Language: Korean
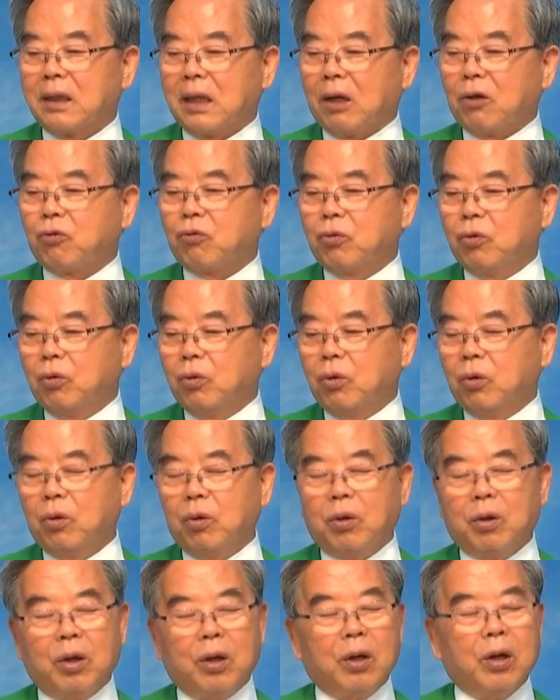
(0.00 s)

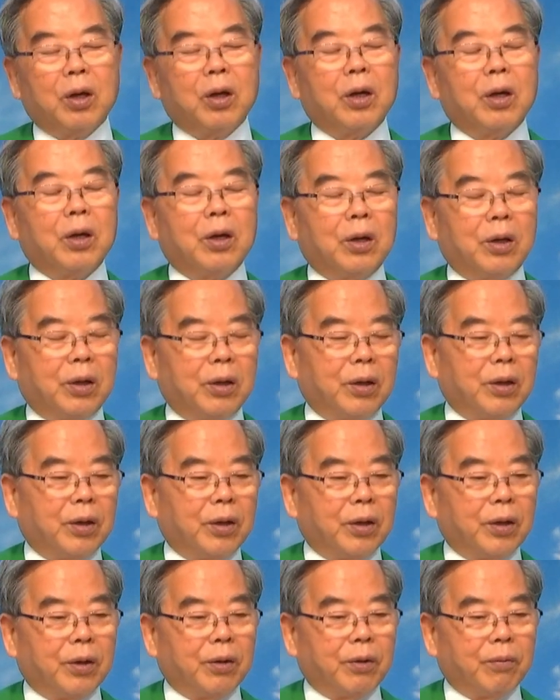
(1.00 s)
라고
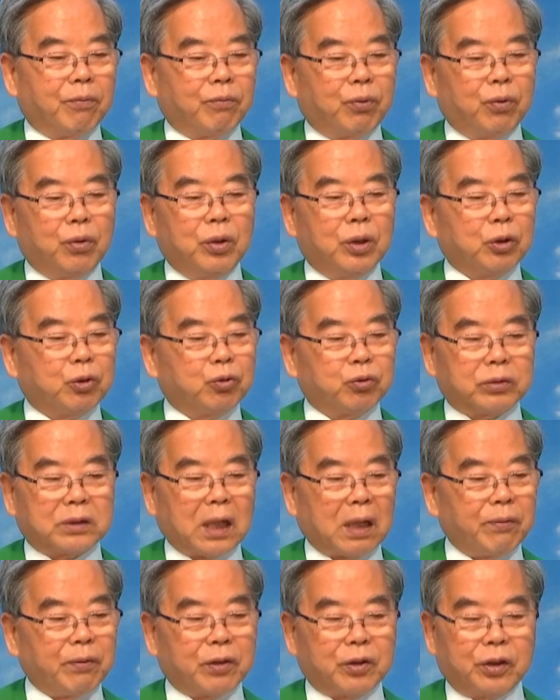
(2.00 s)

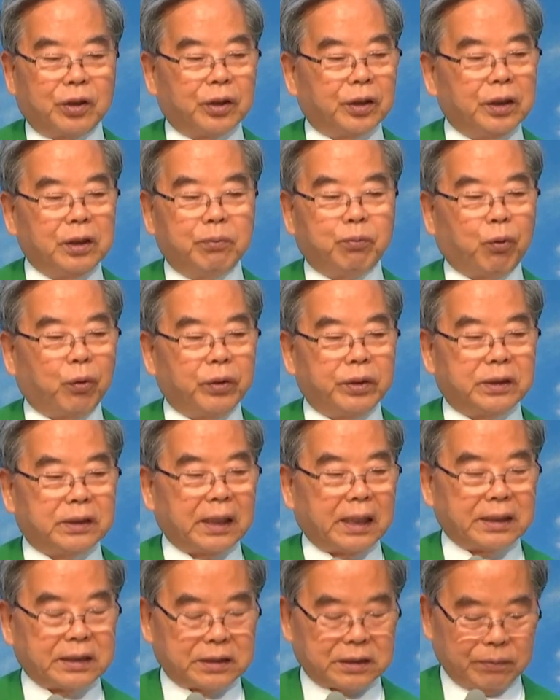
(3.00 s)
불러준 사람이 거의
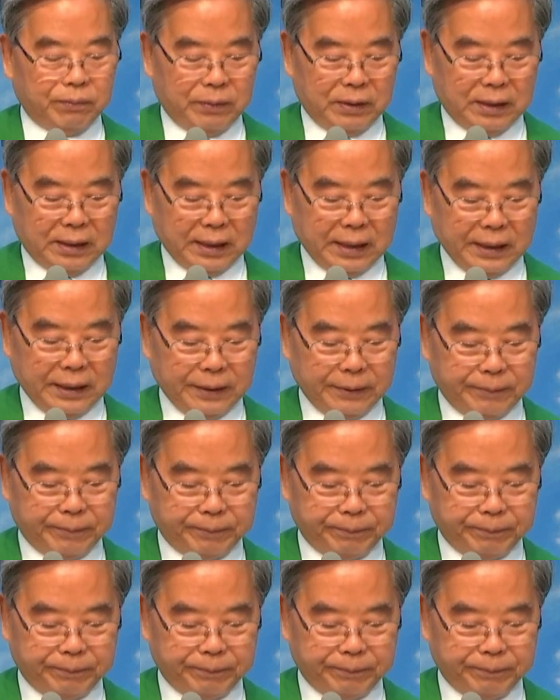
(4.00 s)
보이지 않습니다.